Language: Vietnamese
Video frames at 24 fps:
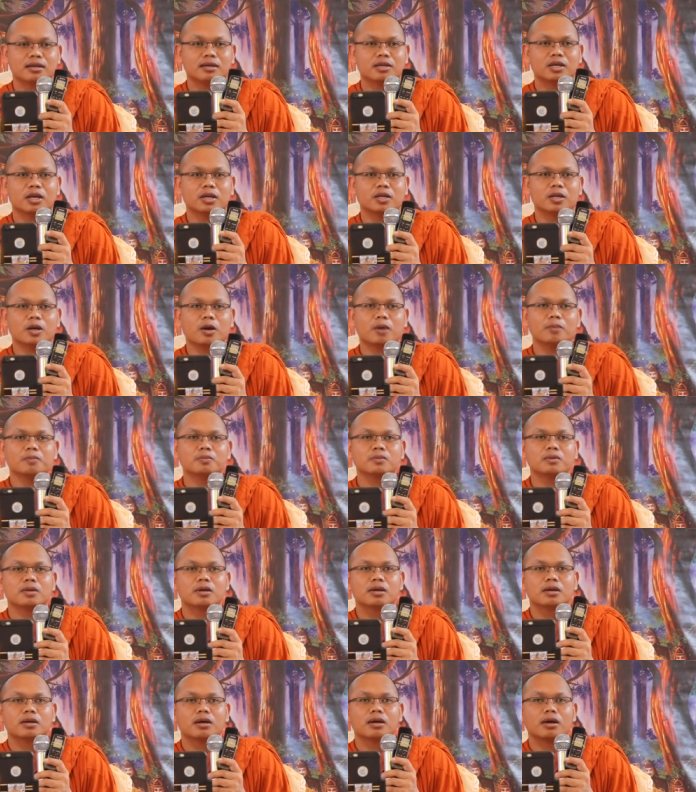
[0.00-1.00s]
nhận nhom
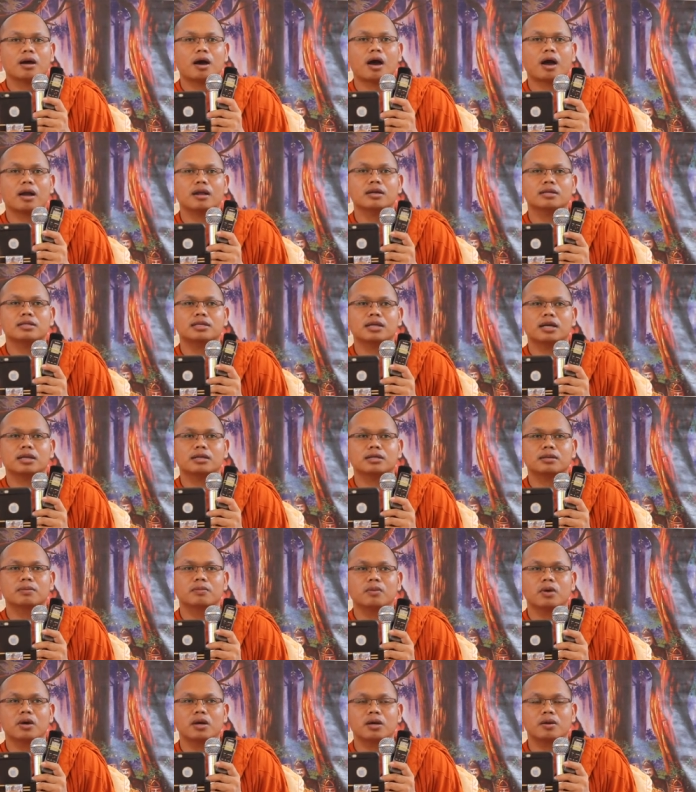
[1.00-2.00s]
ăn chật
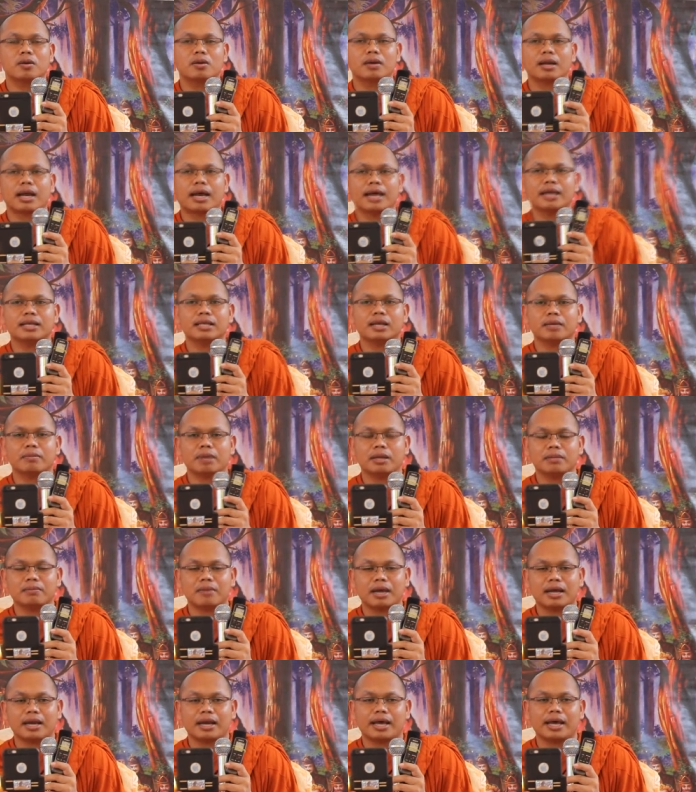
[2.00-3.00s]
chỉ mới luôn anh ta
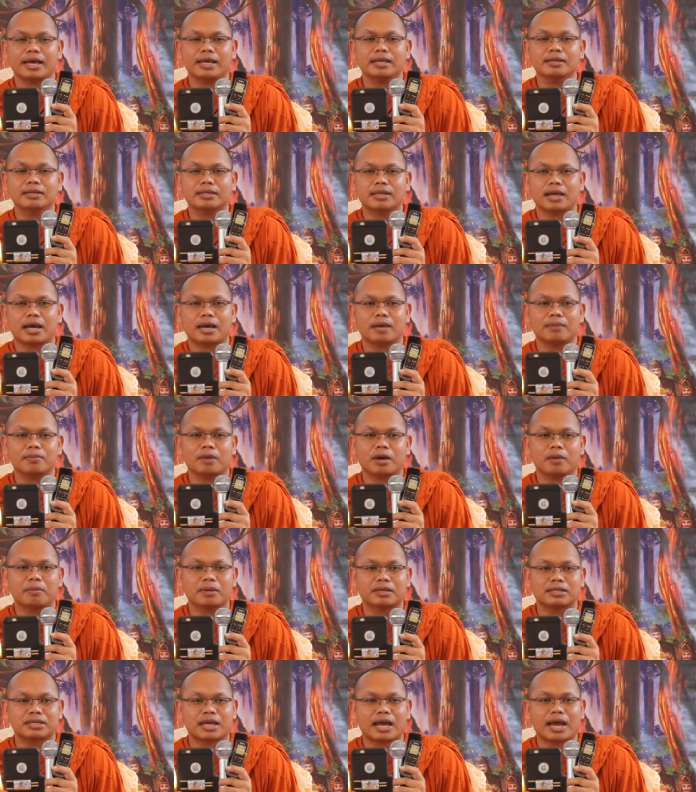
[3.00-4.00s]
mách ban anh cào
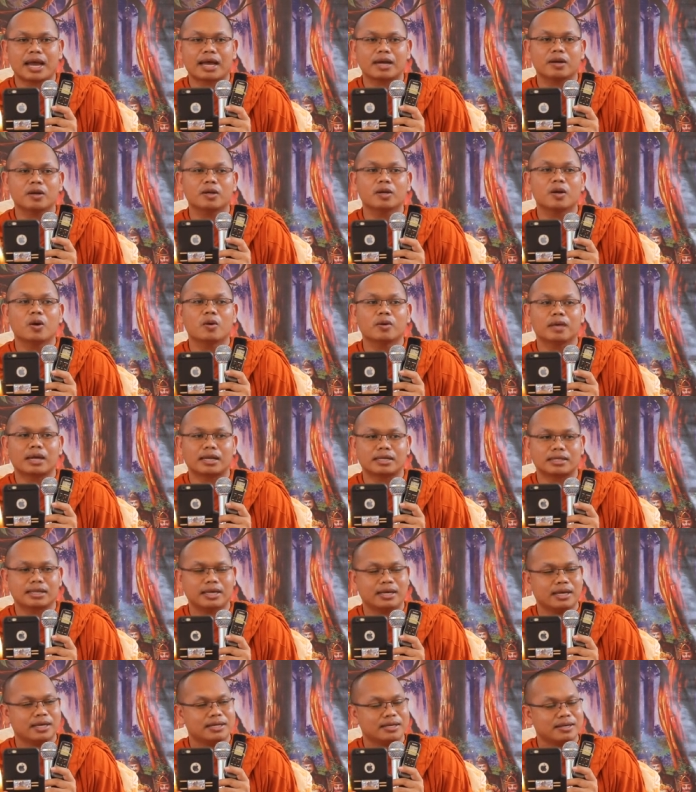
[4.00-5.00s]
mà mình sát đôi luôn nè
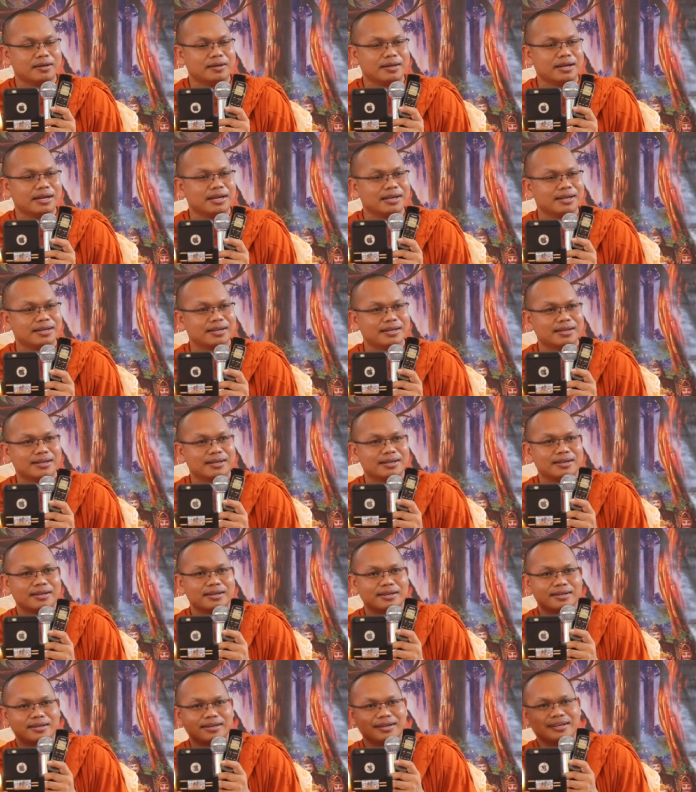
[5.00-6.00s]
tây hay chẳng á
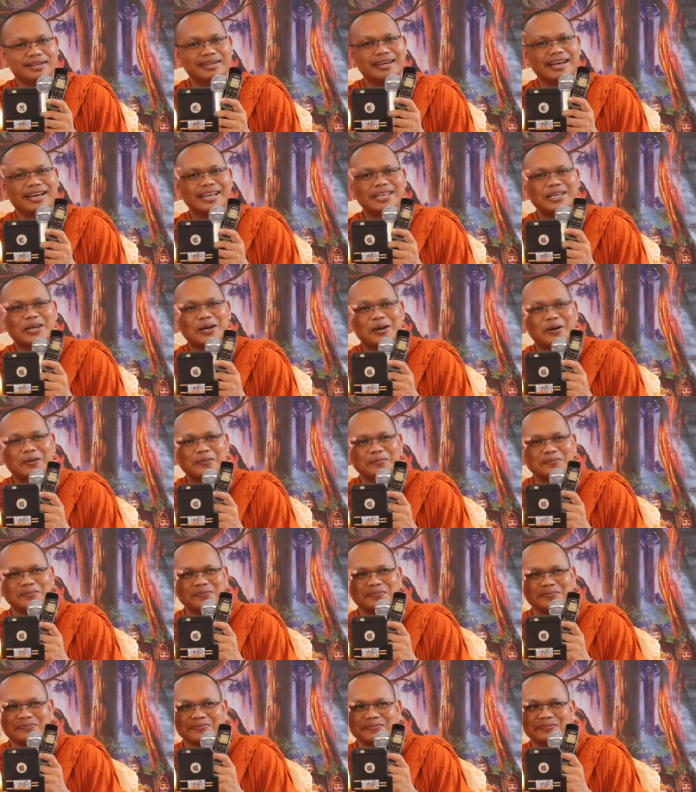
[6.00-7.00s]
lư ấy
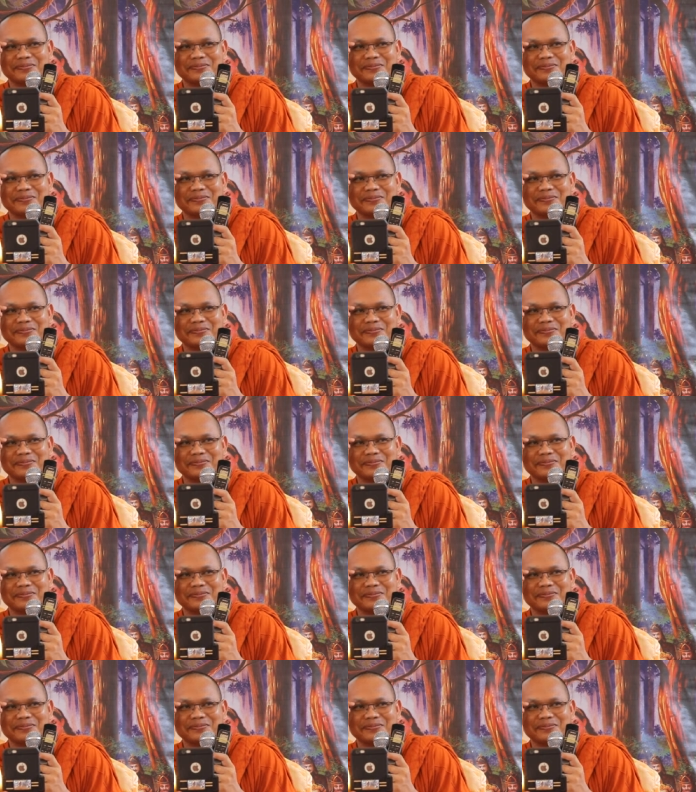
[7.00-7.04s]
nhom